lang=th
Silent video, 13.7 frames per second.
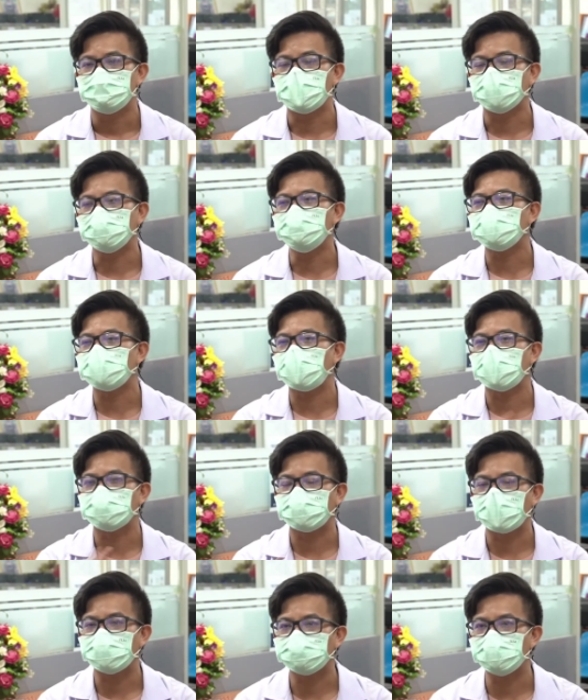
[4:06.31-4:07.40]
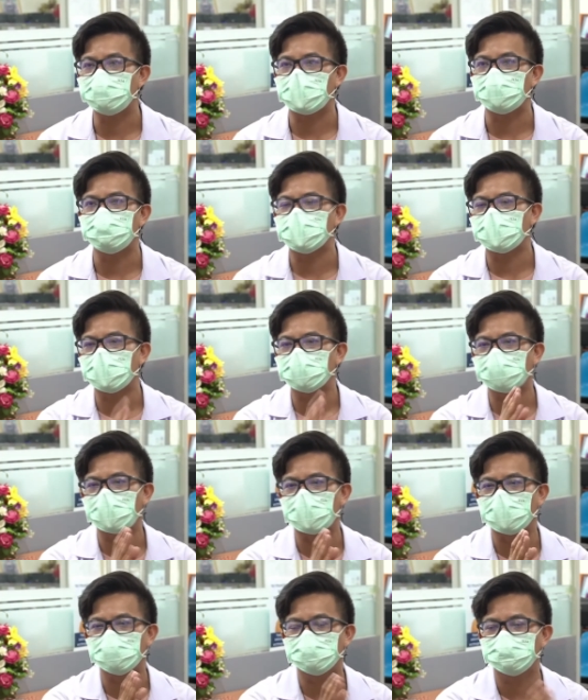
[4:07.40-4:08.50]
มันต้องมีทางแก้สักวัน ไม่แก้ทาง